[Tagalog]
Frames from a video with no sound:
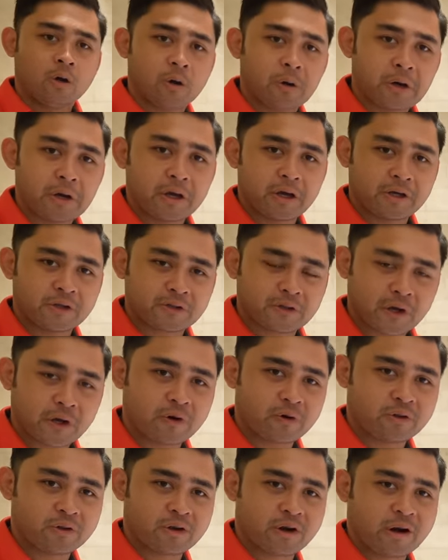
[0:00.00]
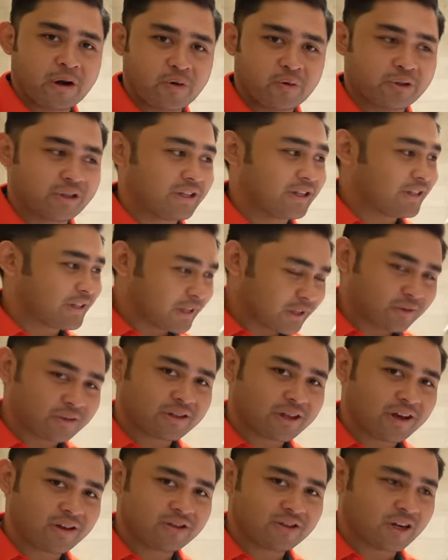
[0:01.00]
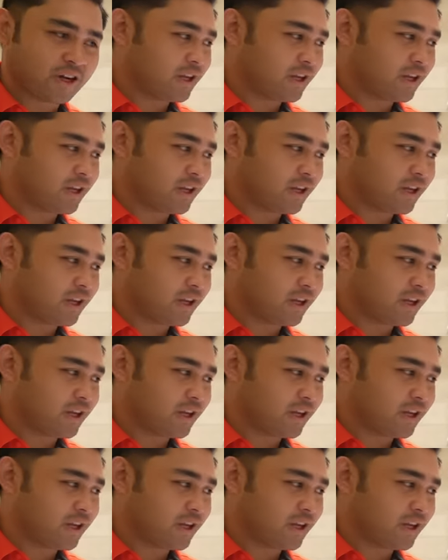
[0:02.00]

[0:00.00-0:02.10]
Okay, second round. Nandito tayo sa